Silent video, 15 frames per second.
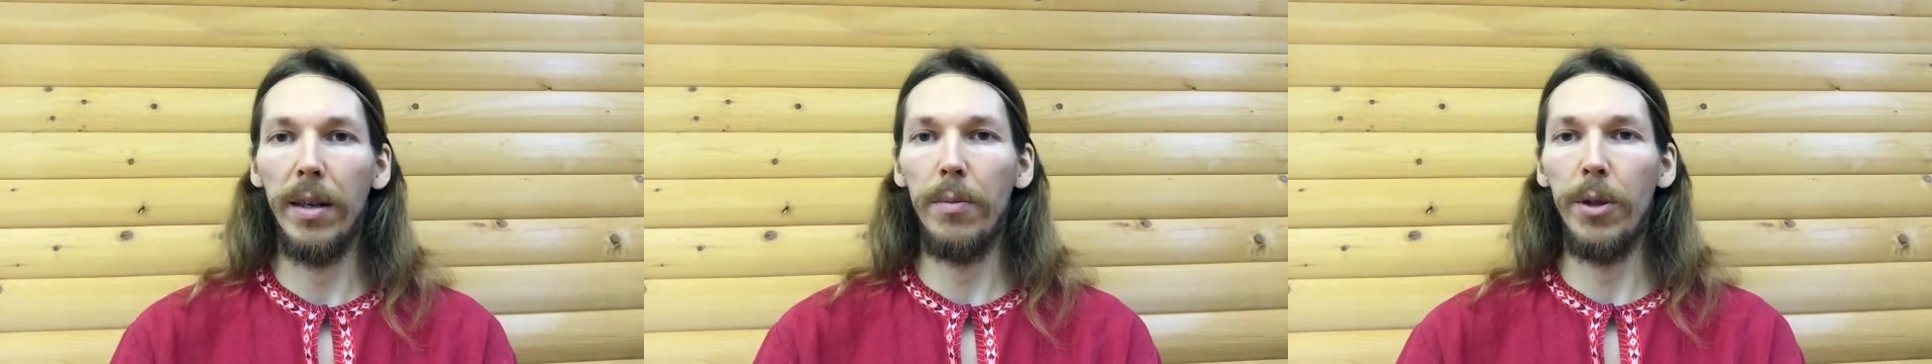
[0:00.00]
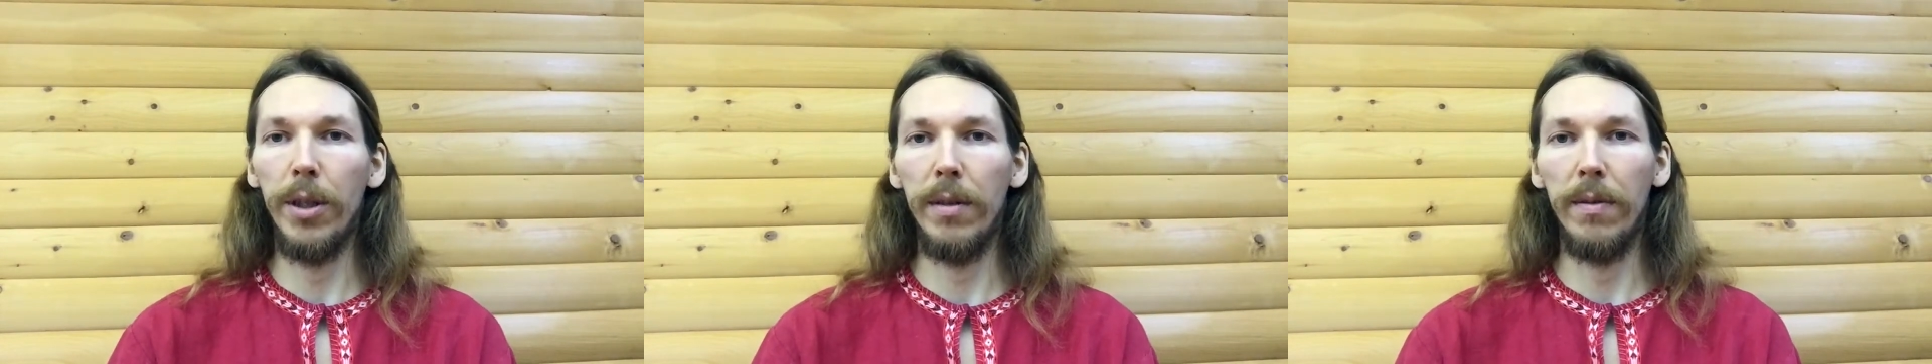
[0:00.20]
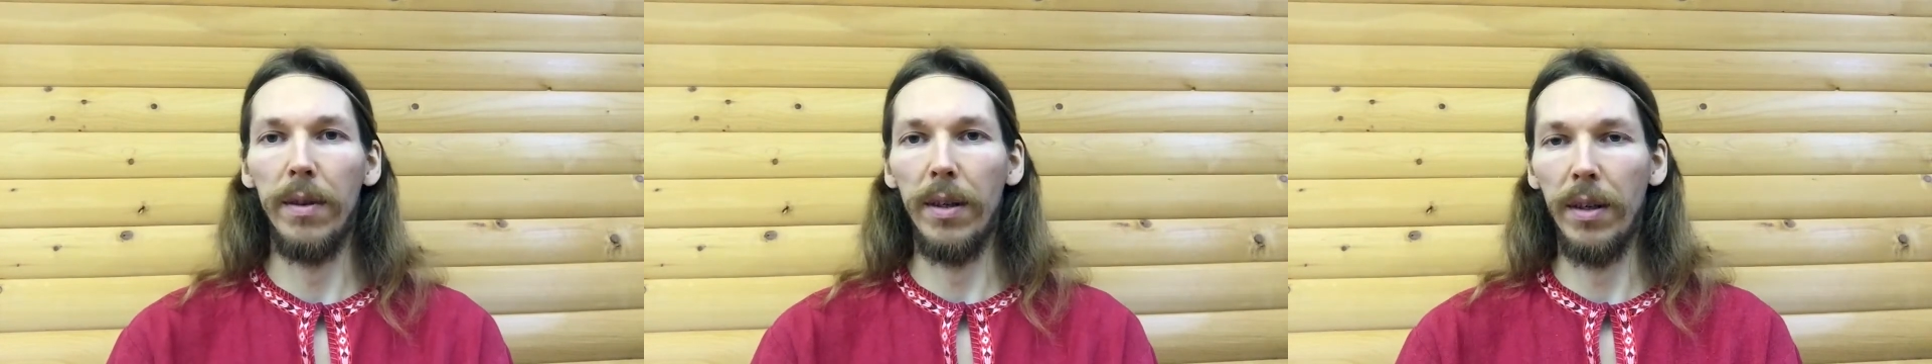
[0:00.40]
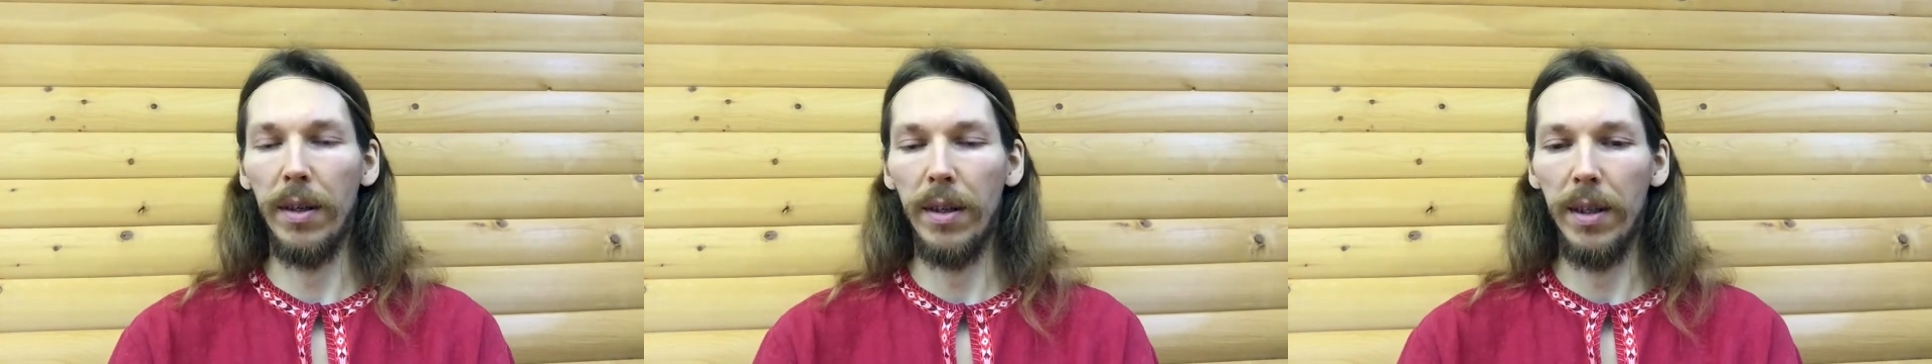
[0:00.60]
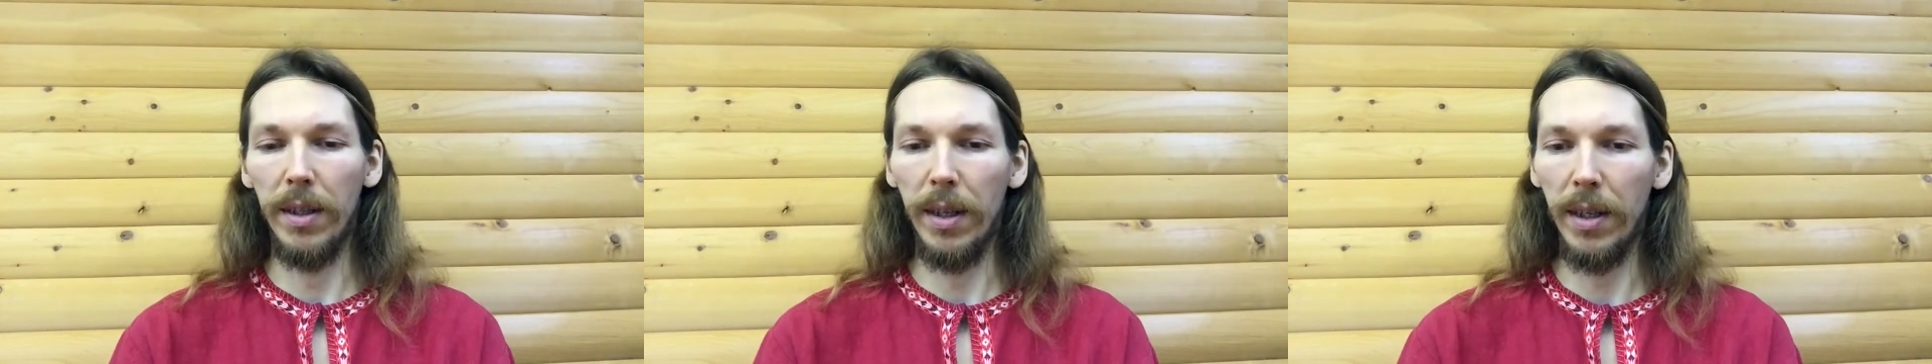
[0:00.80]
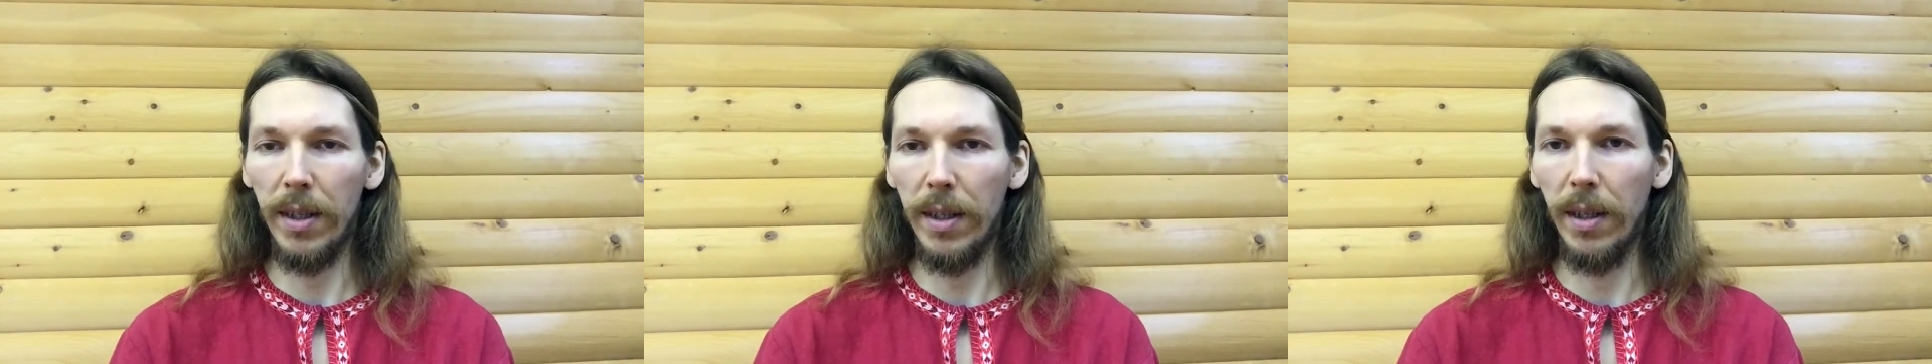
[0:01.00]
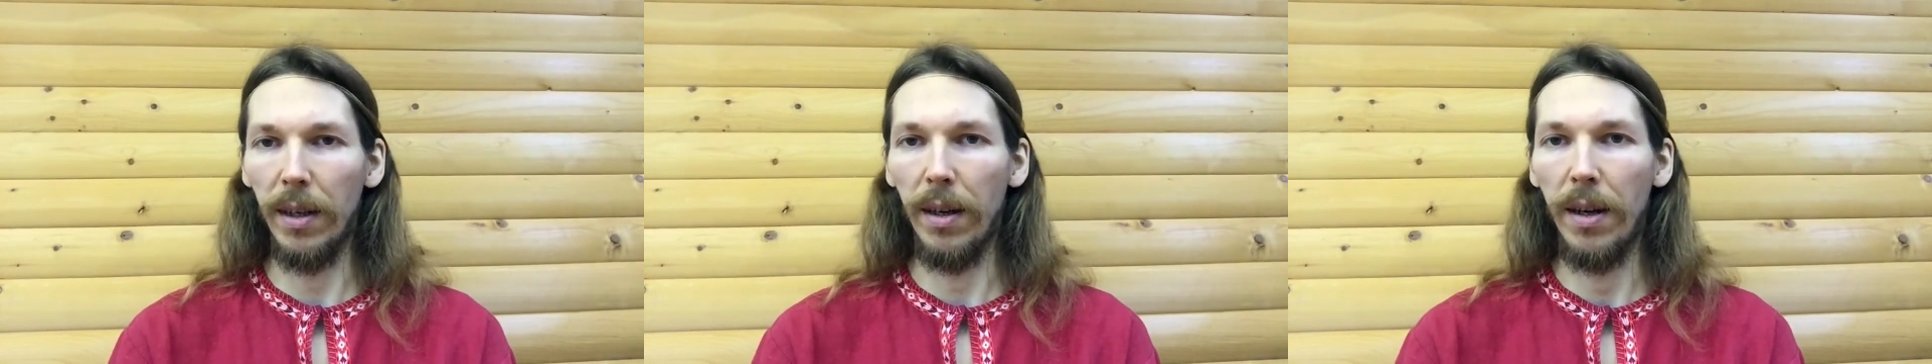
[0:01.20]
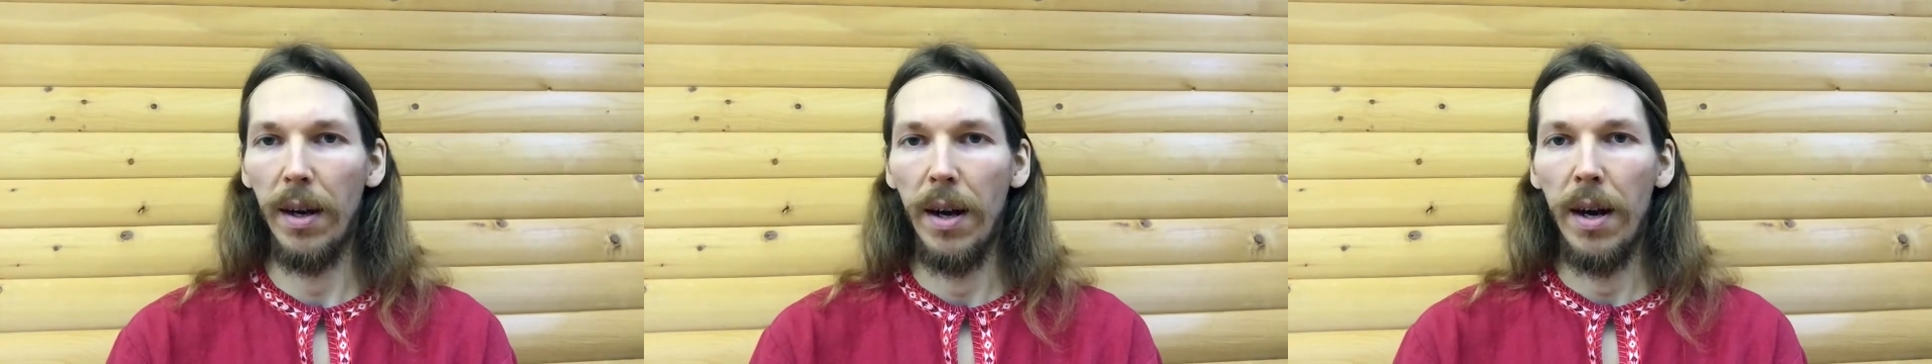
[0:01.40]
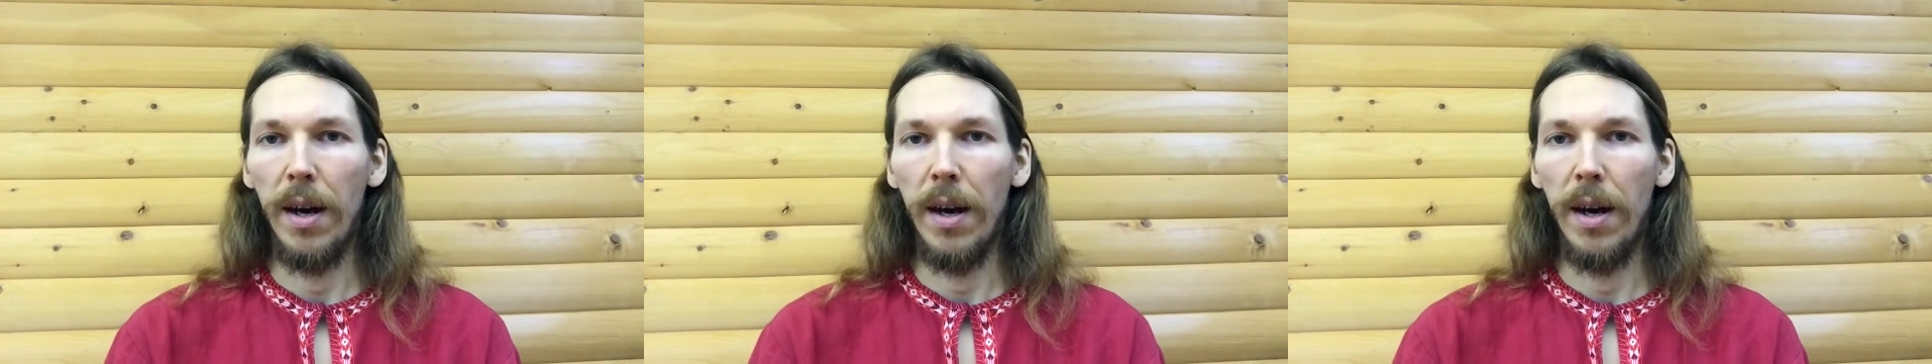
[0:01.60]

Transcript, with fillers: общественная организация,